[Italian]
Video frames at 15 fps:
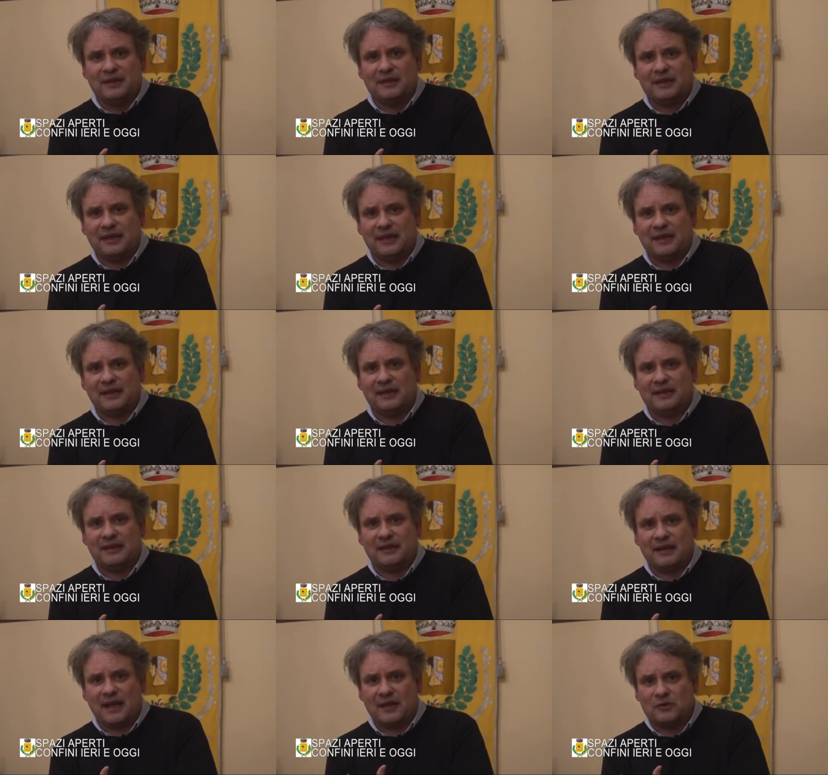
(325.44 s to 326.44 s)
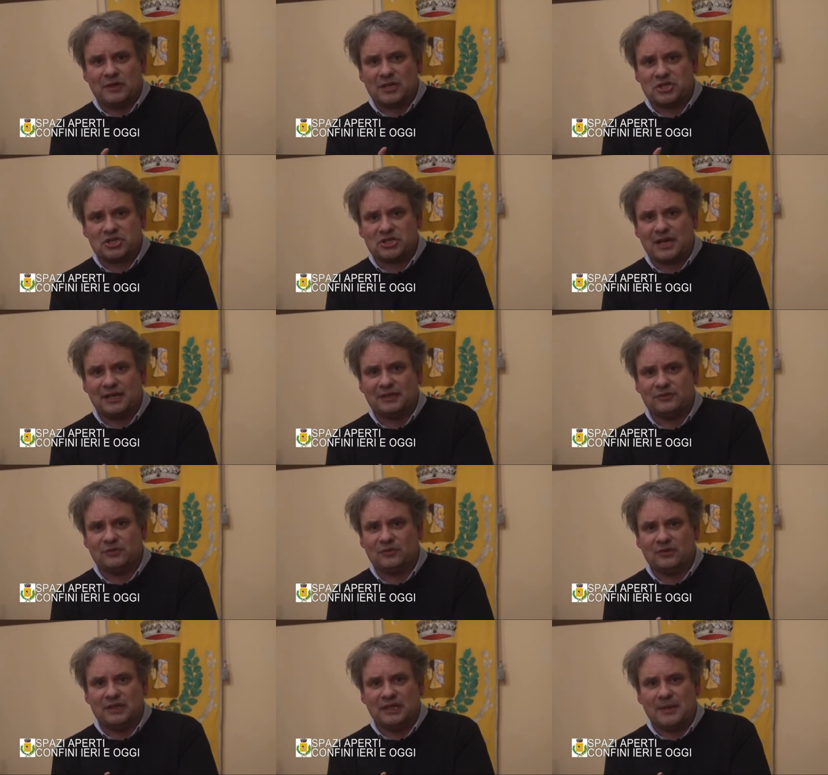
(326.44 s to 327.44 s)
che hanno
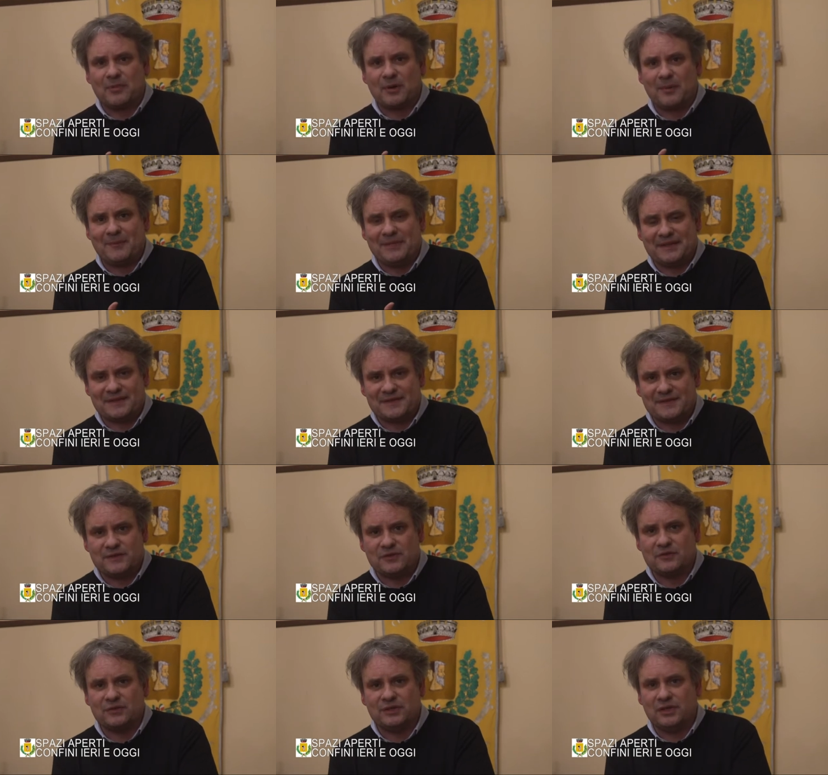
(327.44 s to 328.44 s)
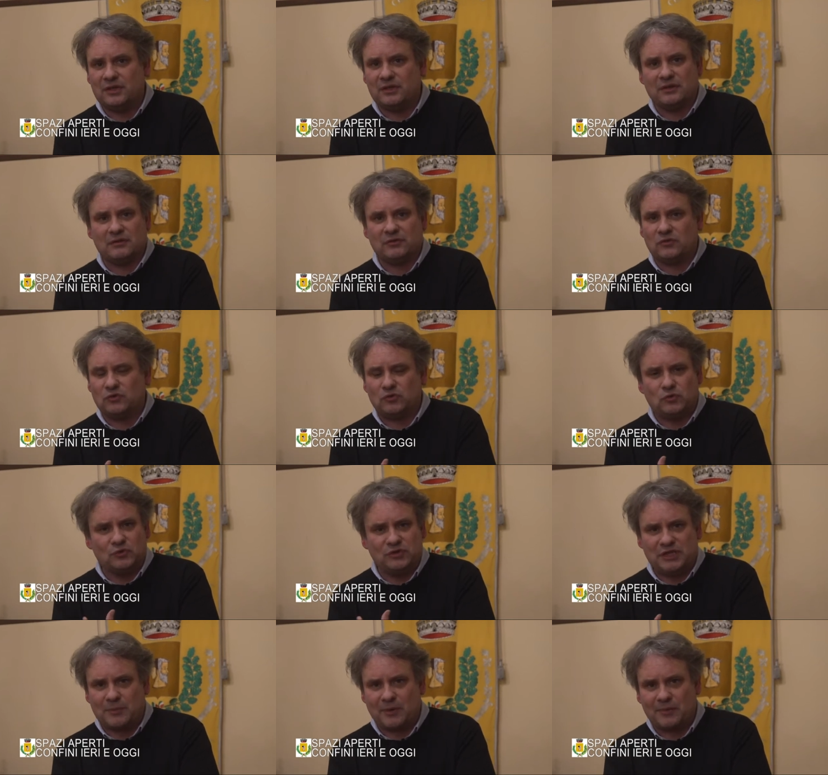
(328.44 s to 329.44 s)
lasciato le proprie abitazioni,
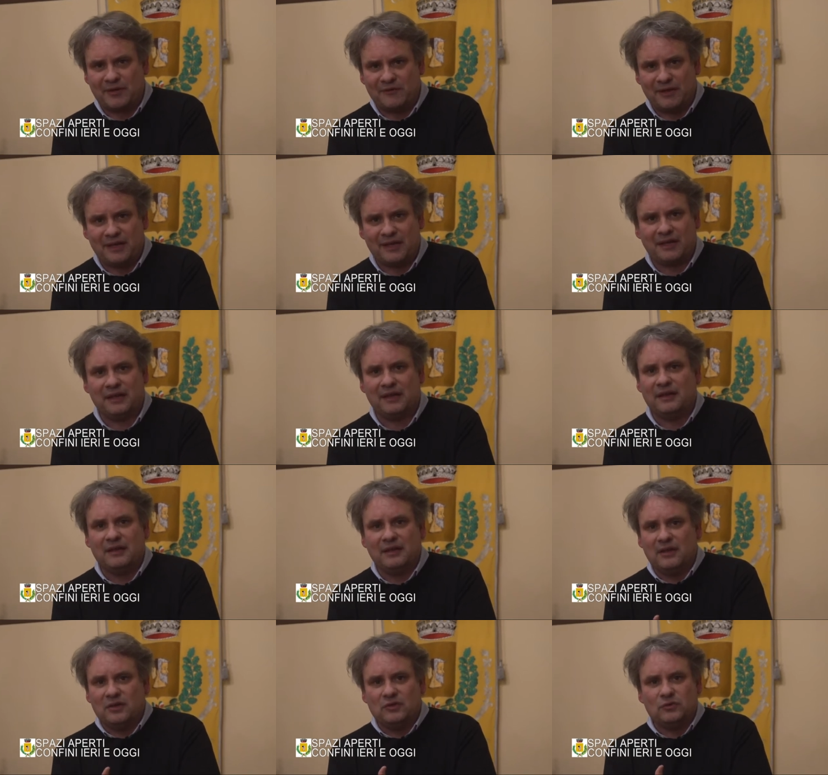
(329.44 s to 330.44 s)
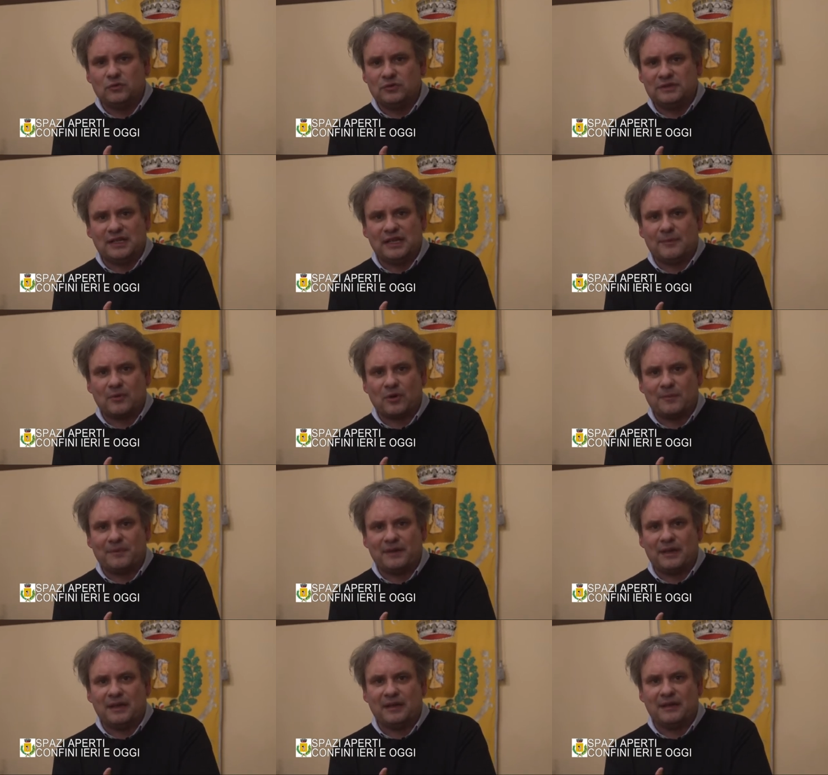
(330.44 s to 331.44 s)
tutti i propri averi, tutte le
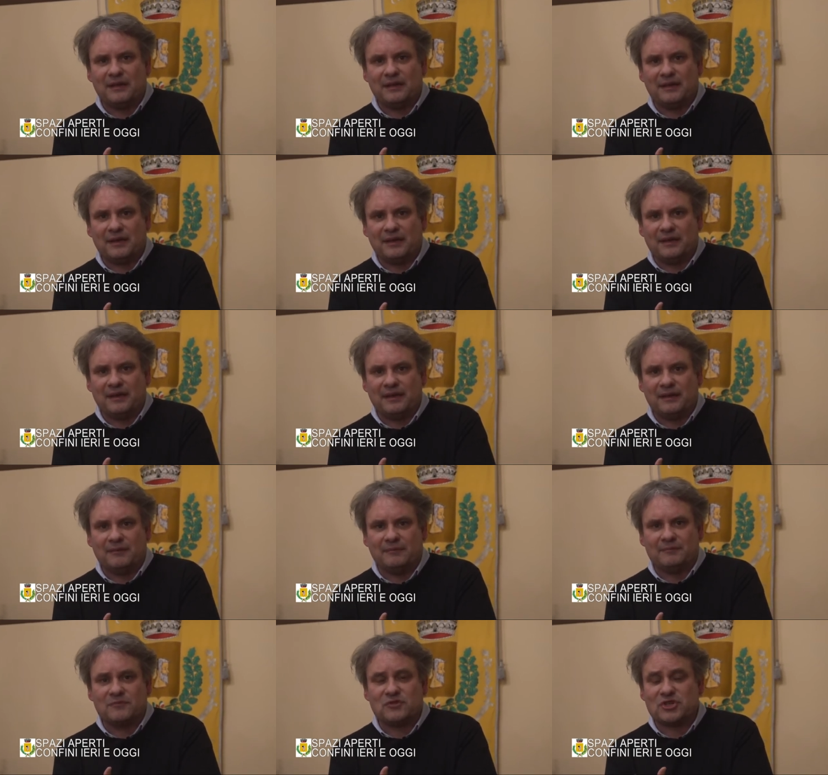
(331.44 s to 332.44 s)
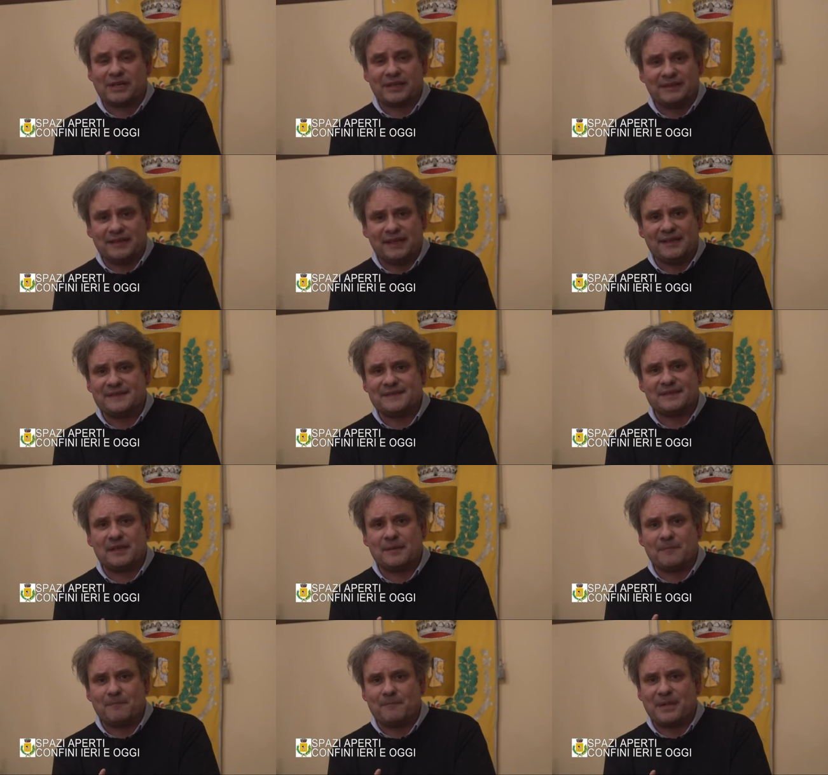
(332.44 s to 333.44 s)
proprie eh,
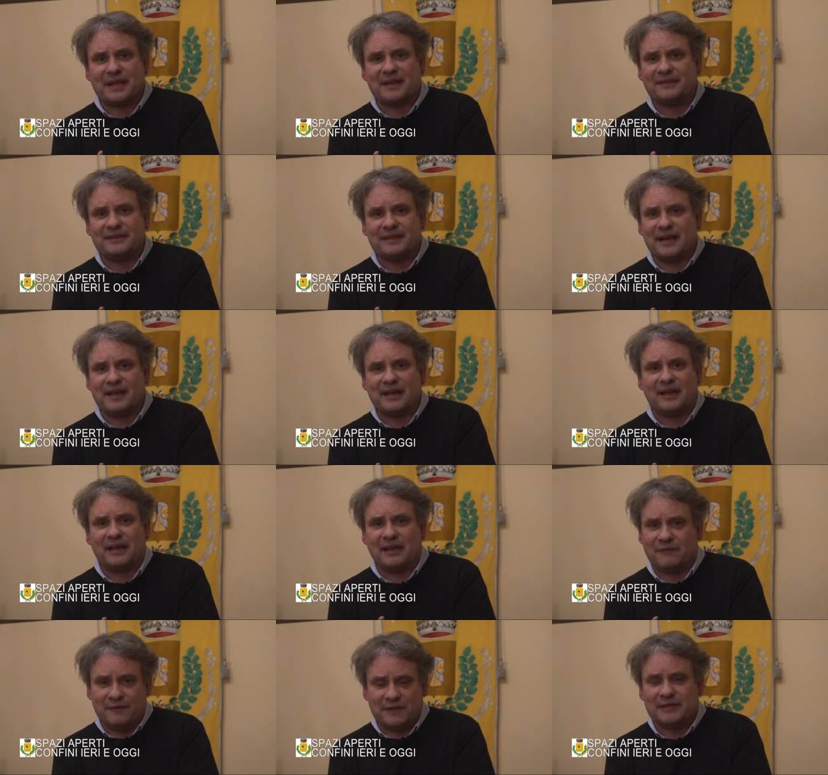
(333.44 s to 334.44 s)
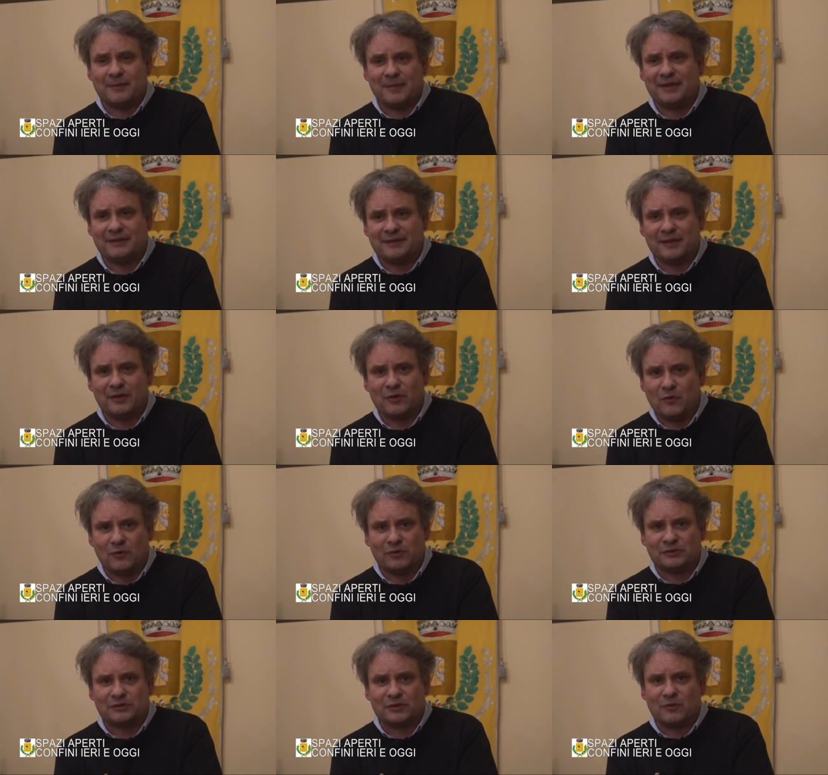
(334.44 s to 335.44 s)
certezze per andare effettivamente
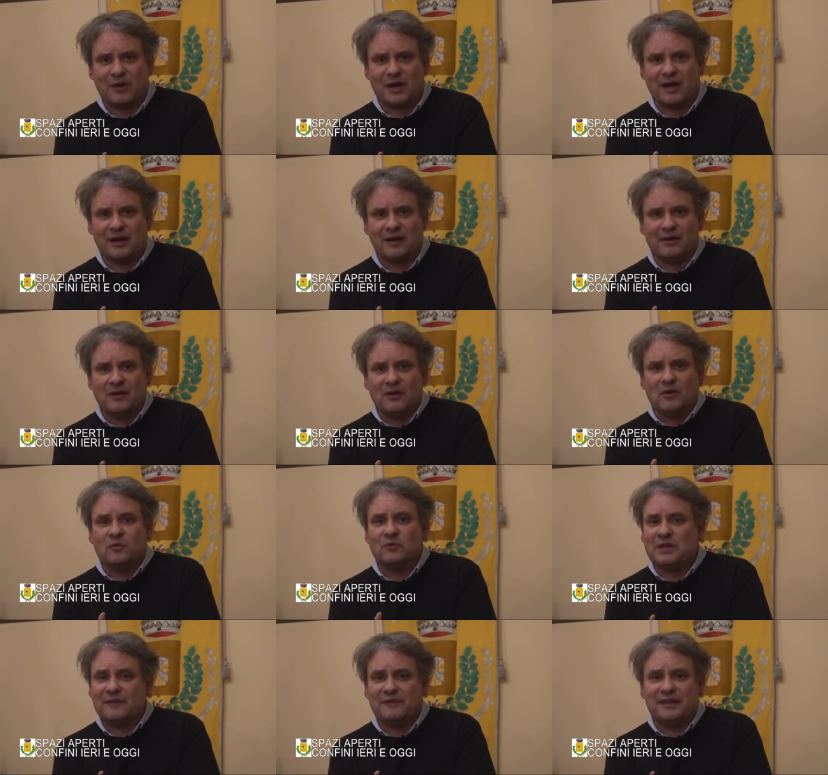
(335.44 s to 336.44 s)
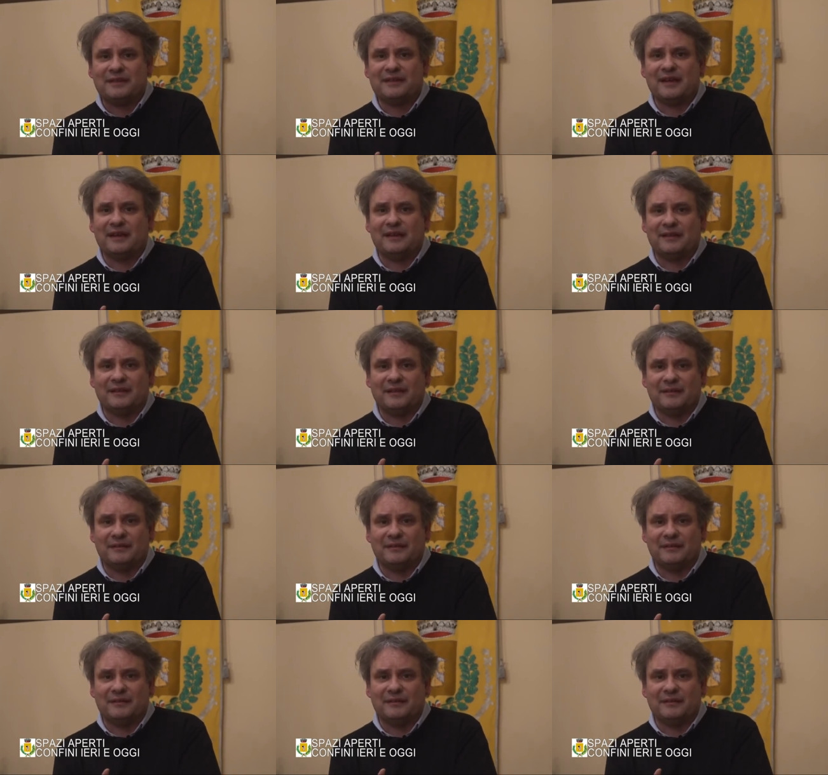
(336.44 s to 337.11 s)
incontro a una vita